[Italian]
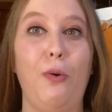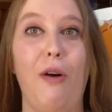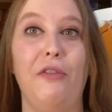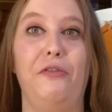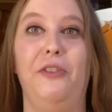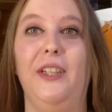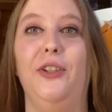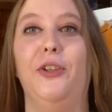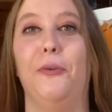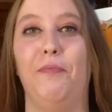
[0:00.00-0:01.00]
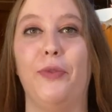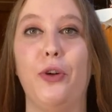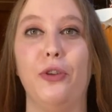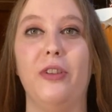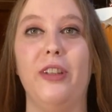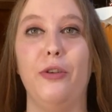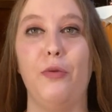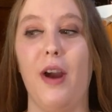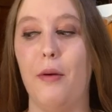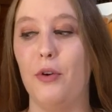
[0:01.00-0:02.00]
nuovo video
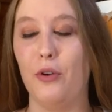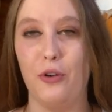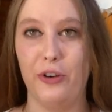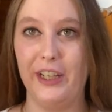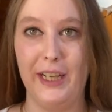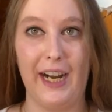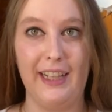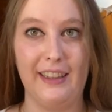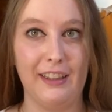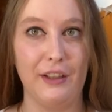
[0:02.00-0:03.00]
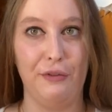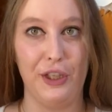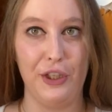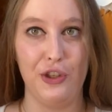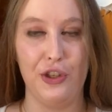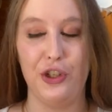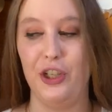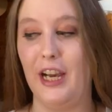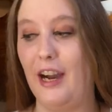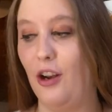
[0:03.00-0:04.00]
continuiamo con i gratte
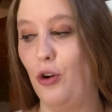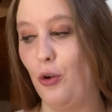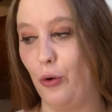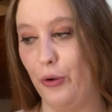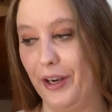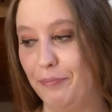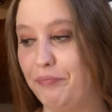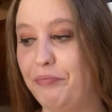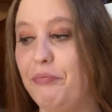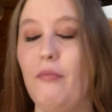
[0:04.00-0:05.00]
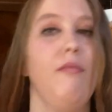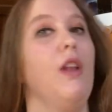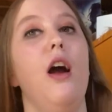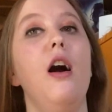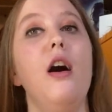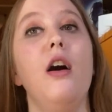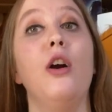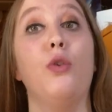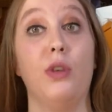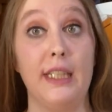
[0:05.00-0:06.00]
vinci allora
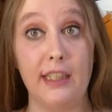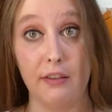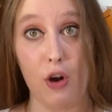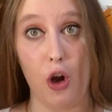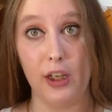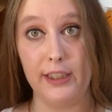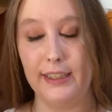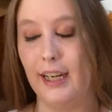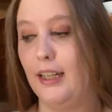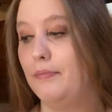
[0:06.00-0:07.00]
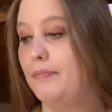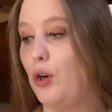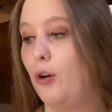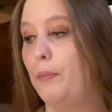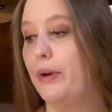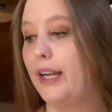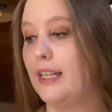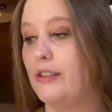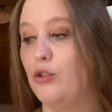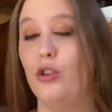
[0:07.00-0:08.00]
questa volta ho
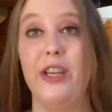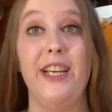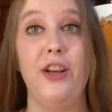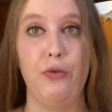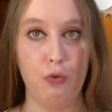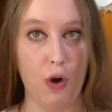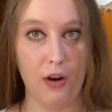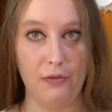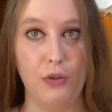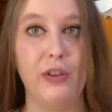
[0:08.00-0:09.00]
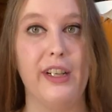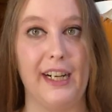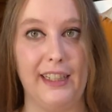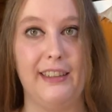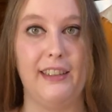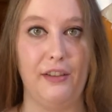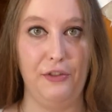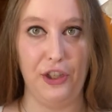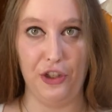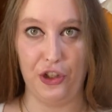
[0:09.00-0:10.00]
preso il nuovo gratte
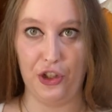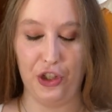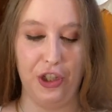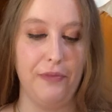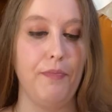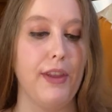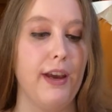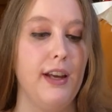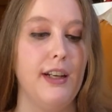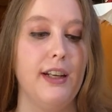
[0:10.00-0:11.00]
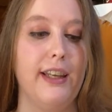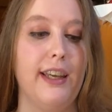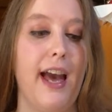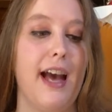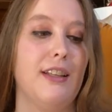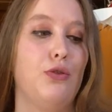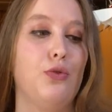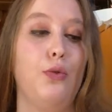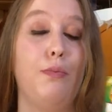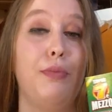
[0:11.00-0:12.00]
vinci che è
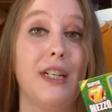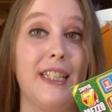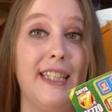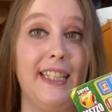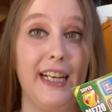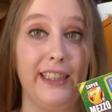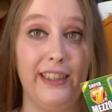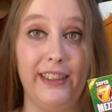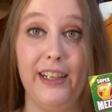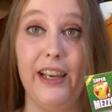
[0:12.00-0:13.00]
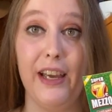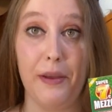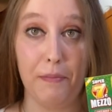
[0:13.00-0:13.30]
super 7 e